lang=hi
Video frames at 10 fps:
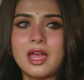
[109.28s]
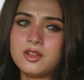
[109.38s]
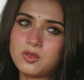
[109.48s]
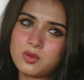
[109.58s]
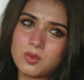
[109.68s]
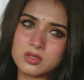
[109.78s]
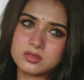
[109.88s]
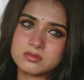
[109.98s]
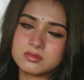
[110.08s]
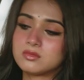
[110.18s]
एंड यू नो वॉट
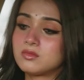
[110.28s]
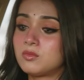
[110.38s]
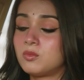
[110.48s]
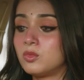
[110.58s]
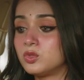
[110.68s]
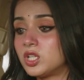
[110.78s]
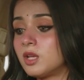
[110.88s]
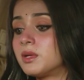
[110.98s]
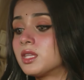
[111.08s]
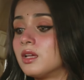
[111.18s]

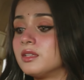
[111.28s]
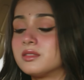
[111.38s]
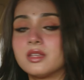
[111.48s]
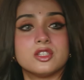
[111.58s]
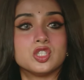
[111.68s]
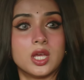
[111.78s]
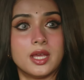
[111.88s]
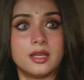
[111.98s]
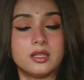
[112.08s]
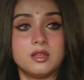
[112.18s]
मुझे बताने से अच्छा
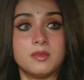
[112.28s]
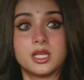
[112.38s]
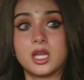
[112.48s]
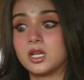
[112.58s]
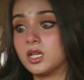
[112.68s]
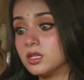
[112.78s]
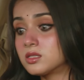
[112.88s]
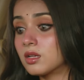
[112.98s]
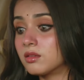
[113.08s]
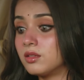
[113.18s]
है कि मैं क्या
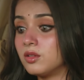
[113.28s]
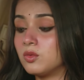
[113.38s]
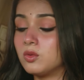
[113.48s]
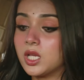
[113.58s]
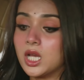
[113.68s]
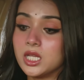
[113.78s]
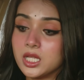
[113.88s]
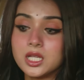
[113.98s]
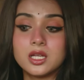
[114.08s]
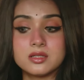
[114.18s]
कर सकती हूँ क्या
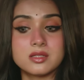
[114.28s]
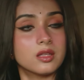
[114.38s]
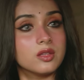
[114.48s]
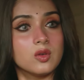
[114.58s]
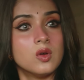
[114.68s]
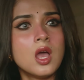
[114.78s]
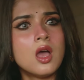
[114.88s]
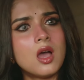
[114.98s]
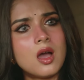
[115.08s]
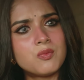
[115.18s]
नहीं कर सकती हूँ
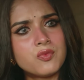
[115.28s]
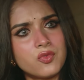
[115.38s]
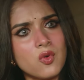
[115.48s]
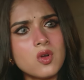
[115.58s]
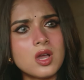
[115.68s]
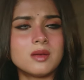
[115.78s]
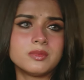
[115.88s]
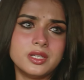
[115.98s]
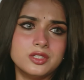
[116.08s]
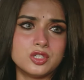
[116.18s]
आप वो काम
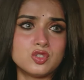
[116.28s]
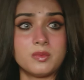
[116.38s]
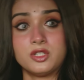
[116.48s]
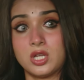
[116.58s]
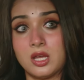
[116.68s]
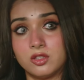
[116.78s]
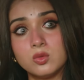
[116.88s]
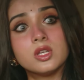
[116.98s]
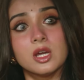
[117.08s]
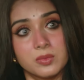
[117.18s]
कीजिए जो मैं
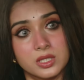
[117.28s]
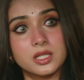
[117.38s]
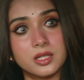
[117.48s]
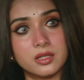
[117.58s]
चाहती हूँ कि आप कल